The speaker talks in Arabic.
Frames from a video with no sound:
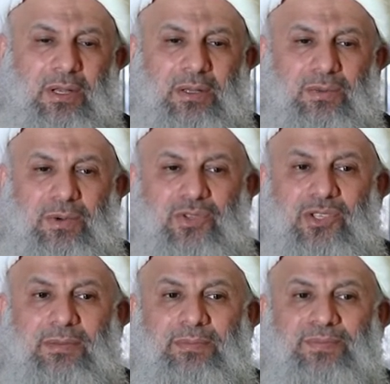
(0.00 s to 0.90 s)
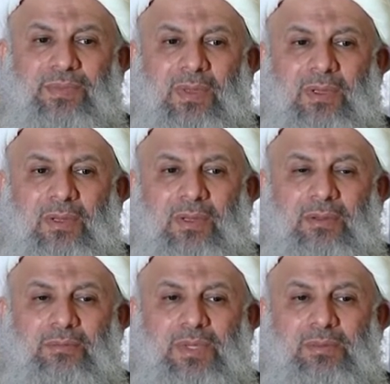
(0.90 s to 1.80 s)
اللعين الرجيم
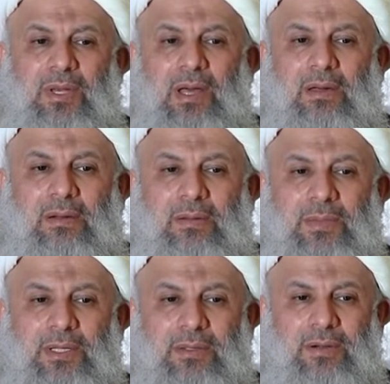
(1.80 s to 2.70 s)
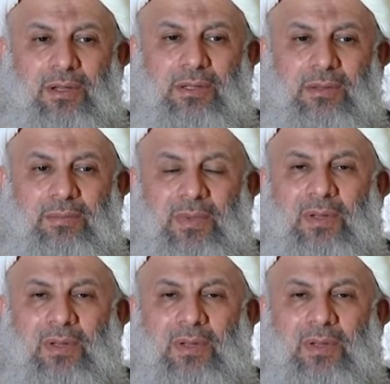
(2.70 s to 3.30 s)
بسم الله الرحمن الرحيم